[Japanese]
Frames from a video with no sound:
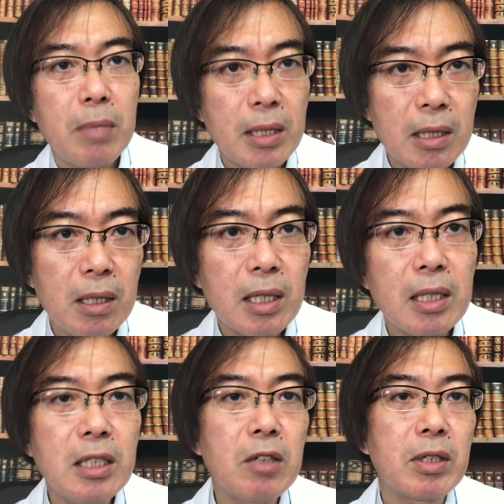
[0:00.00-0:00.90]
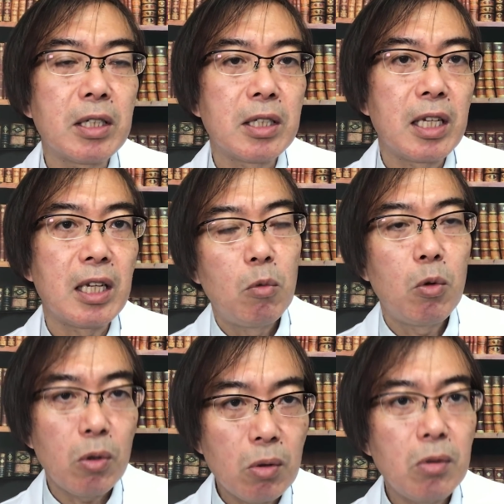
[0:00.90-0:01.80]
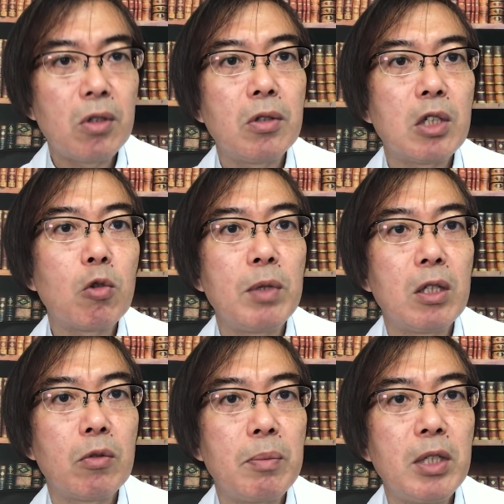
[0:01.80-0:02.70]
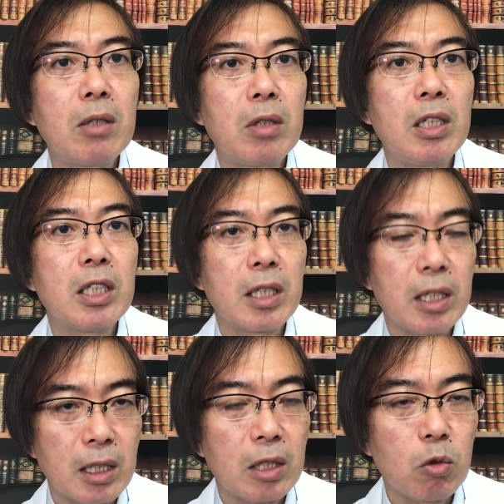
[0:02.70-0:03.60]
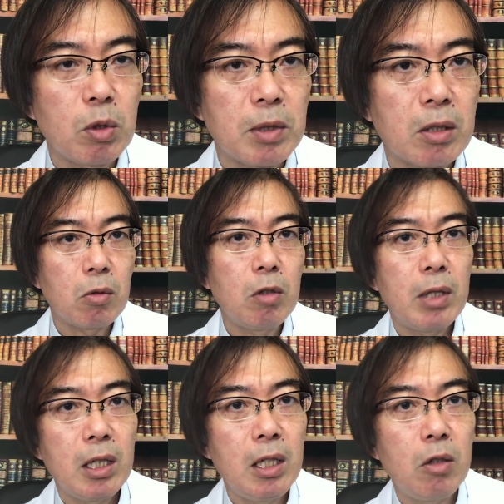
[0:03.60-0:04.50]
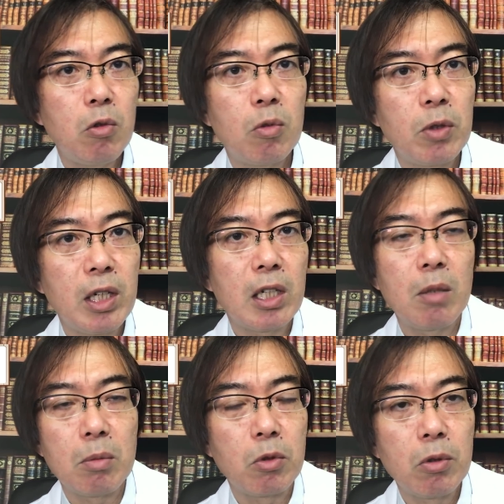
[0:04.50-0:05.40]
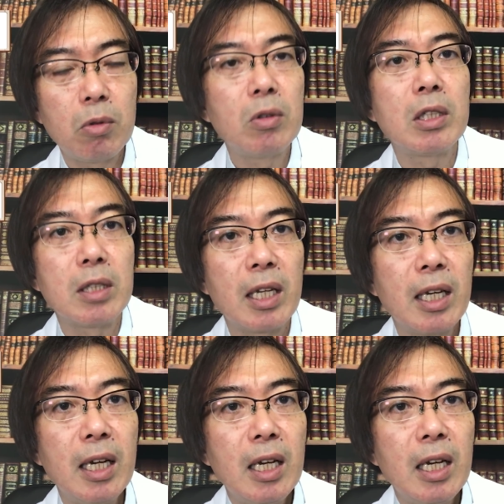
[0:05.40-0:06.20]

馬戦に関してはですね、もうほとんど旧車コメントは見なくていいんじゃないかなと思います。これはいい方もネガティブも両方ですね。